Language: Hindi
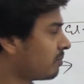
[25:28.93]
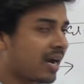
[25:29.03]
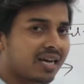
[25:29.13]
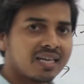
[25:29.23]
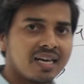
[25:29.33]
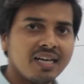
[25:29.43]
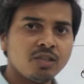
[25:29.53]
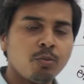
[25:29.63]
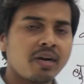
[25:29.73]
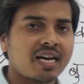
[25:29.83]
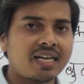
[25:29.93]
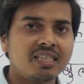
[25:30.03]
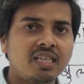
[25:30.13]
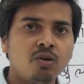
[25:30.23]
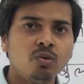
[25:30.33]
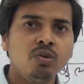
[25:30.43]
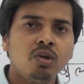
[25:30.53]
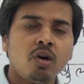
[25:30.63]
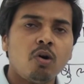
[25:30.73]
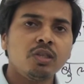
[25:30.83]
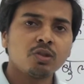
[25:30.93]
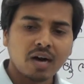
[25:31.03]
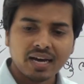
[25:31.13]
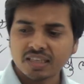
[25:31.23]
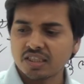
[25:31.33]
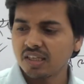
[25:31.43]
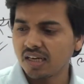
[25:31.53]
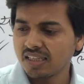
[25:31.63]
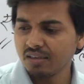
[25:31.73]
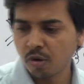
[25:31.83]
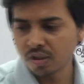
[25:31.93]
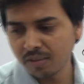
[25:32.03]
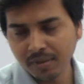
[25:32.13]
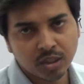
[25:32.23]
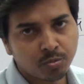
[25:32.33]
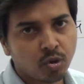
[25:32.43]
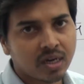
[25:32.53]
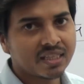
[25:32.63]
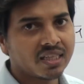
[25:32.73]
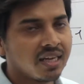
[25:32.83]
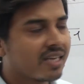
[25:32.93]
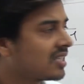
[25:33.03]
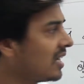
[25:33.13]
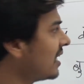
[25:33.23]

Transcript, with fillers: वाक्य हैं जो मैं करा देता हूँ और जो कारक चिन्ह हैं ये बहुत ही महत्वपूर्ण रहते हैं किस लिए